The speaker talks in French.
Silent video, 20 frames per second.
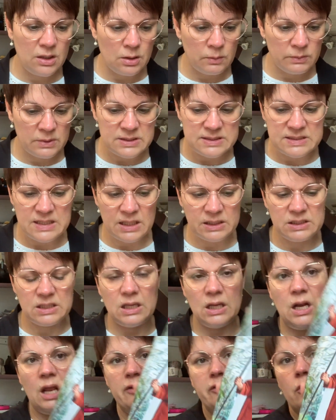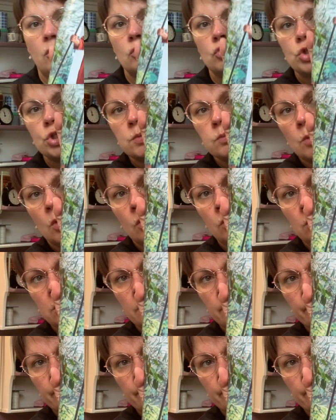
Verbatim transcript: comme un sac. Et là, franchement,